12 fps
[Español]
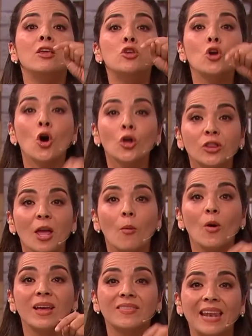Yo te
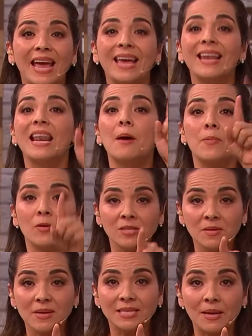voy a traer la
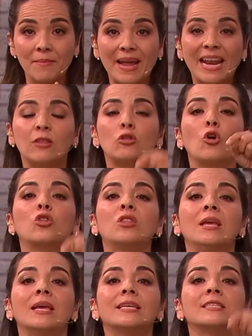próxima semana
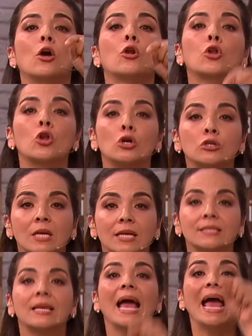tortillas rosas.
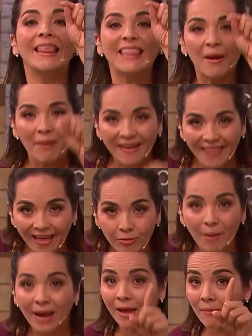De verdad,
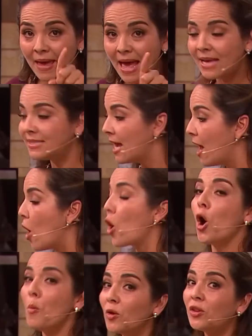para que veas
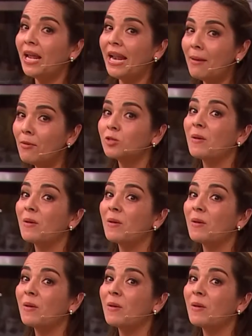cómo tenemos